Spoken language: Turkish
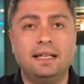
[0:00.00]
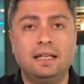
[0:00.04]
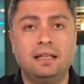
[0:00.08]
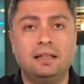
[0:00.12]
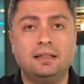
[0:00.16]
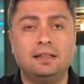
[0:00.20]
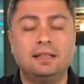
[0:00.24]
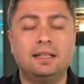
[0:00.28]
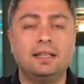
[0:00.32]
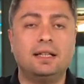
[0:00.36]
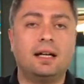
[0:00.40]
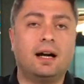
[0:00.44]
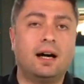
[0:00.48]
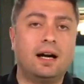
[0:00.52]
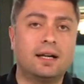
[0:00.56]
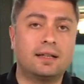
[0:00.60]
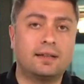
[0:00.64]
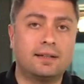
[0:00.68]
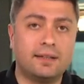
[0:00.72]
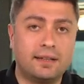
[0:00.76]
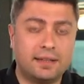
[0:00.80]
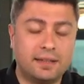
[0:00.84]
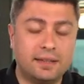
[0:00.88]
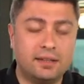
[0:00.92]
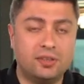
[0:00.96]
ilgi
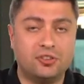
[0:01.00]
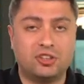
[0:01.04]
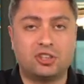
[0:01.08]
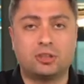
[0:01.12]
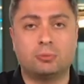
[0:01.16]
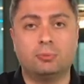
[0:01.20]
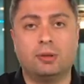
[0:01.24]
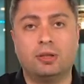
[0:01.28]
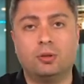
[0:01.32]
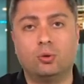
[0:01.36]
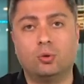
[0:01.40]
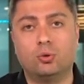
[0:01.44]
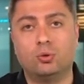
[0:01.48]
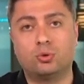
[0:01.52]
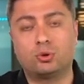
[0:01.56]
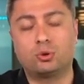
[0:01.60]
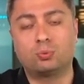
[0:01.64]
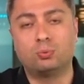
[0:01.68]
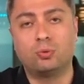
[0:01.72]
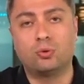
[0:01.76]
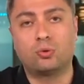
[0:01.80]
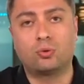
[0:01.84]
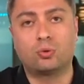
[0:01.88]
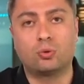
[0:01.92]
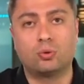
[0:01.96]
artık girişime
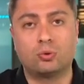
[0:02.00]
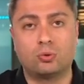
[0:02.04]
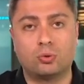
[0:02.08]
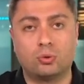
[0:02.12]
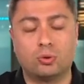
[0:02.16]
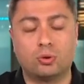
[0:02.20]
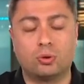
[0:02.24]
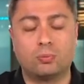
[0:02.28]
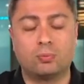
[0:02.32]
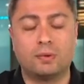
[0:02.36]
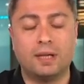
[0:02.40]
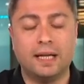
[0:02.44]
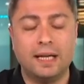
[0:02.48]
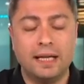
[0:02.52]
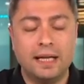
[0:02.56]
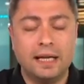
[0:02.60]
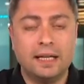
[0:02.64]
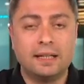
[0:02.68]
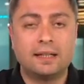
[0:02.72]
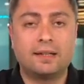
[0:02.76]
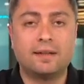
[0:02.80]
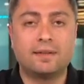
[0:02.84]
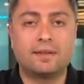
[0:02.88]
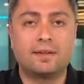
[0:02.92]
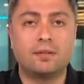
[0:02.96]
dönüşmüş durumda.
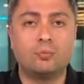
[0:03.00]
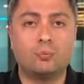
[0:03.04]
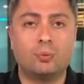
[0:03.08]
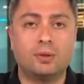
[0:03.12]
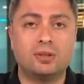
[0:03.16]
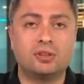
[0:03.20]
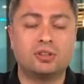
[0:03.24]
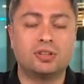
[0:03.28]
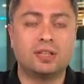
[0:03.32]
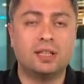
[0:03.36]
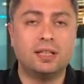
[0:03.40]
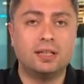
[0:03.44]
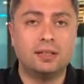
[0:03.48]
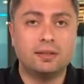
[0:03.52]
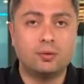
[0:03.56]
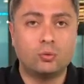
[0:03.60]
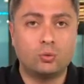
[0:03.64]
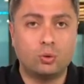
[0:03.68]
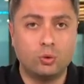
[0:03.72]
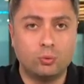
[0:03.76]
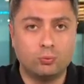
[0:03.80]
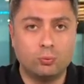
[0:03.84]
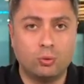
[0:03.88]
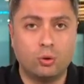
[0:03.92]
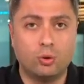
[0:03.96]
Kasımpaşa
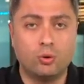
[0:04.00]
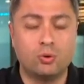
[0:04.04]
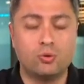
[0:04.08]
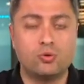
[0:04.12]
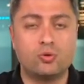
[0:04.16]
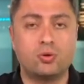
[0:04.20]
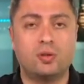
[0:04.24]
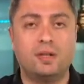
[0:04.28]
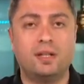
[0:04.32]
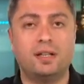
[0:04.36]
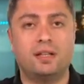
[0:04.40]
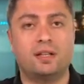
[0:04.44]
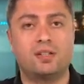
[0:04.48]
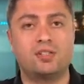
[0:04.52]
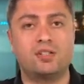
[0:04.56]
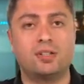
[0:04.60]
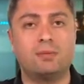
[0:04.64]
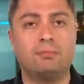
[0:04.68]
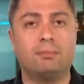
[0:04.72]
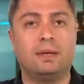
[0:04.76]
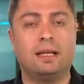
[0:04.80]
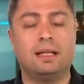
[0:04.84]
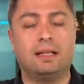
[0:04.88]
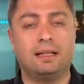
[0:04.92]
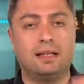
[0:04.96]
tüm bu oyuncular
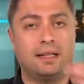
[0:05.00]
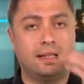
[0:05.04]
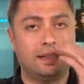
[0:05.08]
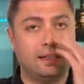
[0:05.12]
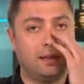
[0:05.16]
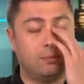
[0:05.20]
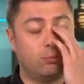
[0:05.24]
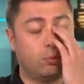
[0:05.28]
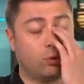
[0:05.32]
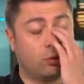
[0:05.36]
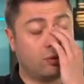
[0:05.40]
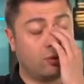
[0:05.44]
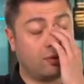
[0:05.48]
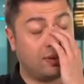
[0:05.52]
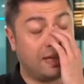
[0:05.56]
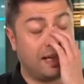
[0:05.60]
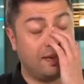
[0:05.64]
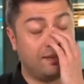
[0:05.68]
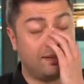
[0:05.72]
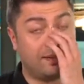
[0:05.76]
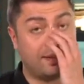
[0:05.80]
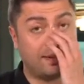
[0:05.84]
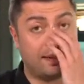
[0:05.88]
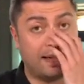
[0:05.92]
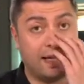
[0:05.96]
için belirlediği
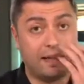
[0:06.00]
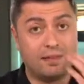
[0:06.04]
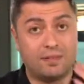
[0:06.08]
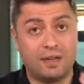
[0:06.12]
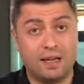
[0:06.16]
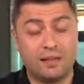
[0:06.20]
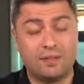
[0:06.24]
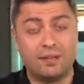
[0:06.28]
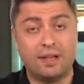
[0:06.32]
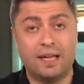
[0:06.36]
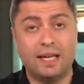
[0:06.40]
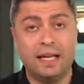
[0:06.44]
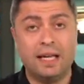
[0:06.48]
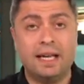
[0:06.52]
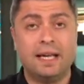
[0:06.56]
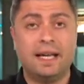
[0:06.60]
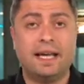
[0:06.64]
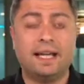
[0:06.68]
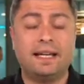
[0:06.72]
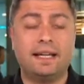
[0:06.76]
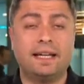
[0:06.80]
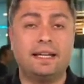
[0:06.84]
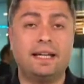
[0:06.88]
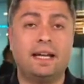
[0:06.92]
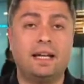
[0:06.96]
bonservisler var ve
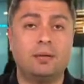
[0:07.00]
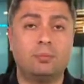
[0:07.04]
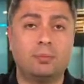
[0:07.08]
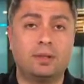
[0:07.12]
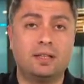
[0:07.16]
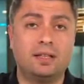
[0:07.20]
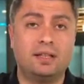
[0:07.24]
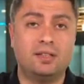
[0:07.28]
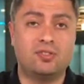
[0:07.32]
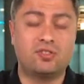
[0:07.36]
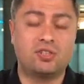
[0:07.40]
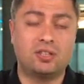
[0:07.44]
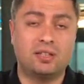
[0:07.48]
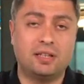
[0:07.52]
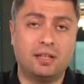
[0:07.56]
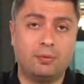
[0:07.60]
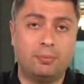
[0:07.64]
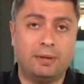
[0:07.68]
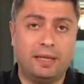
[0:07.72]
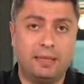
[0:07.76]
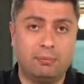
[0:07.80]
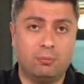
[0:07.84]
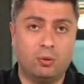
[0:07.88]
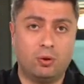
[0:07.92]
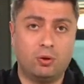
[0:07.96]
Eren Elmalı için de
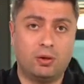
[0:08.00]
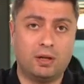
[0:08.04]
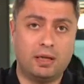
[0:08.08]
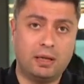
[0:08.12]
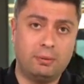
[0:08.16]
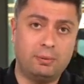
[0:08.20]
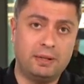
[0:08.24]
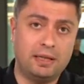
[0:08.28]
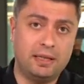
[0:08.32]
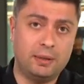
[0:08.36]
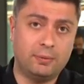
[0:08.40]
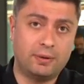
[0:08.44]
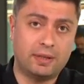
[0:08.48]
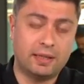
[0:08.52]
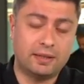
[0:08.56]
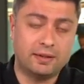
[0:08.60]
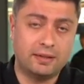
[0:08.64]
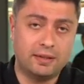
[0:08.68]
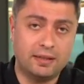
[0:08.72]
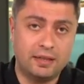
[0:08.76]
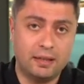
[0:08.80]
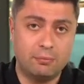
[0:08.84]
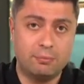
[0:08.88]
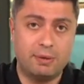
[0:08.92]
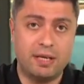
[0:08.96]
benim öğrenebildiğim
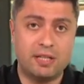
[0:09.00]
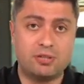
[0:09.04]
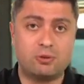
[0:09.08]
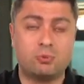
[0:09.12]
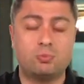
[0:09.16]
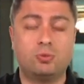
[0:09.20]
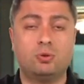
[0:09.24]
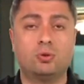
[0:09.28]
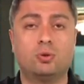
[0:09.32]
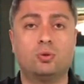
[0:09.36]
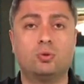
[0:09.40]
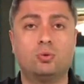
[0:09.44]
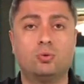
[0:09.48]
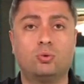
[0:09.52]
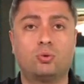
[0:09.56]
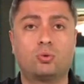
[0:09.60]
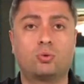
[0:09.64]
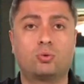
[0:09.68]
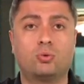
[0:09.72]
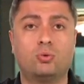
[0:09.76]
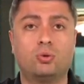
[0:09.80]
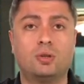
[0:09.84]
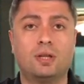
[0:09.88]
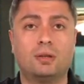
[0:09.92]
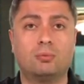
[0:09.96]
kadarıyla 5 milyonun
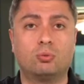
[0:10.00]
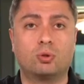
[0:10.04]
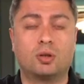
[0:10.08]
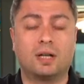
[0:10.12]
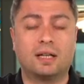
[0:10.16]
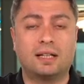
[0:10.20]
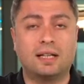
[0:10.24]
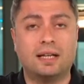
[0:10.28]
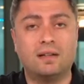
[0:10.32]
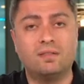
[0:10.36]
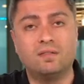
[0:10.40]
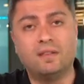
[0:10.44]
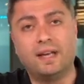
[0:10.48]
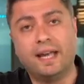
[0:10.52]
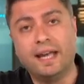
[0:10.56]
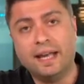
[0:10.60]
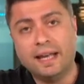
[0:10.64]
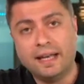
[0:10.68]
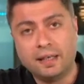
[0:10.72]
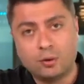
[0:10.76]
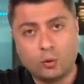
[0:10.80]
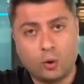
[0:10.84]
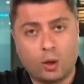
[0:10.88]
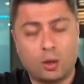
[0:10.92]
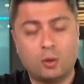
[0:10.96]
üstünde bu rakam ve
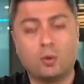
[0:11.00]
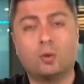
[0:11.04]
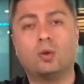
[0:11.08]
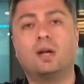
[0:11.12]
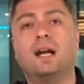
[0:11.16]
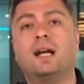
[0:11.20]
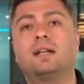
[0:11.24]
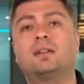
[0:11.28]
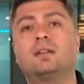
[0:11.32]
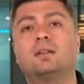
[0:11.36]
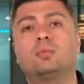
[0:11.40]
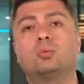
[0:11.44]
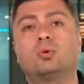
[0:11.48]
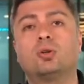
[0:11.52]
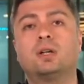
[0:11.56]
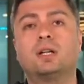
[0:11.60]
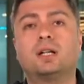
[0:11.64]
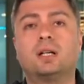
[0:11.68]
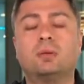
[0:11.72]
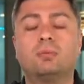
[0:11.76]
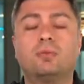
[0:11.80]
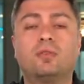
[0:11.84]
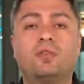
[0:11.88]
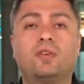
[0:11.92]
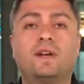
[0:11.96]
doğal olarak da bu
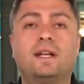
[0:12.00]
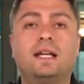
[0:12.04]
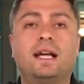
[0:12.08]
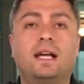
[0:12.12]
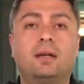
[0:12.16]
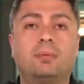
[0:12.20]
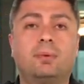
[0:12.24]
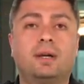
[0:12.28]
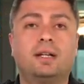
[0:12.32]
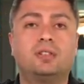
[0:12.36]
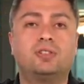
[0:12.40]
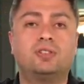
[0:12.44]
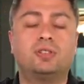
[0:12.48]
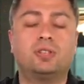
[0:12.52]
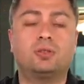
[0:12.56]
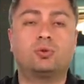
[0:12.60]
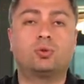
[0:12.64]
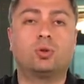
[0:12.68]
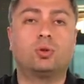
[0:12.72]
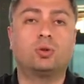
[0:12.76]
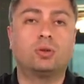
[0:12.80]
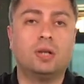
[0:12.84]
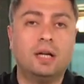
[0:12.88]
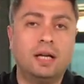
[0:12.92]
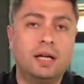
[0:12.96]
rakamı Fenerbahçe
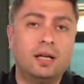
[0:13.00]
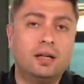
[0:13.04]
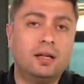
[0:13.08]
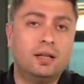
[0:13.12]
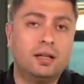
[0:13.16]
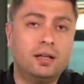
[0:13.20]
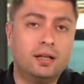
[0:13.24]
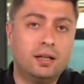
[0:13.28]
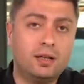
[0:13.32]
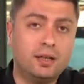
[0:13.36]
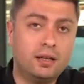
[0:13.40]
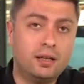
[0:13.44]
çok e,